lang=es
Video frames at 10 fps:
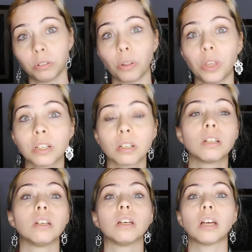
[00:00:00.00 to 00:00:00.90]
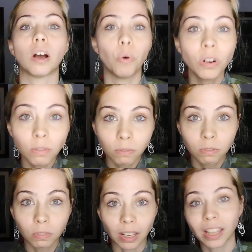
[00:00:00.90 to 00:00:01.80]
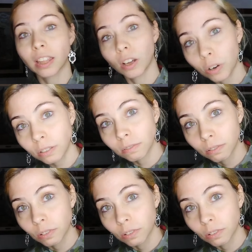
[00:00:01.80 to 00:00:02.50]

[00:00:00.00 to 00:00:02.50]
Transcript: Entonces, aún a día de hoy,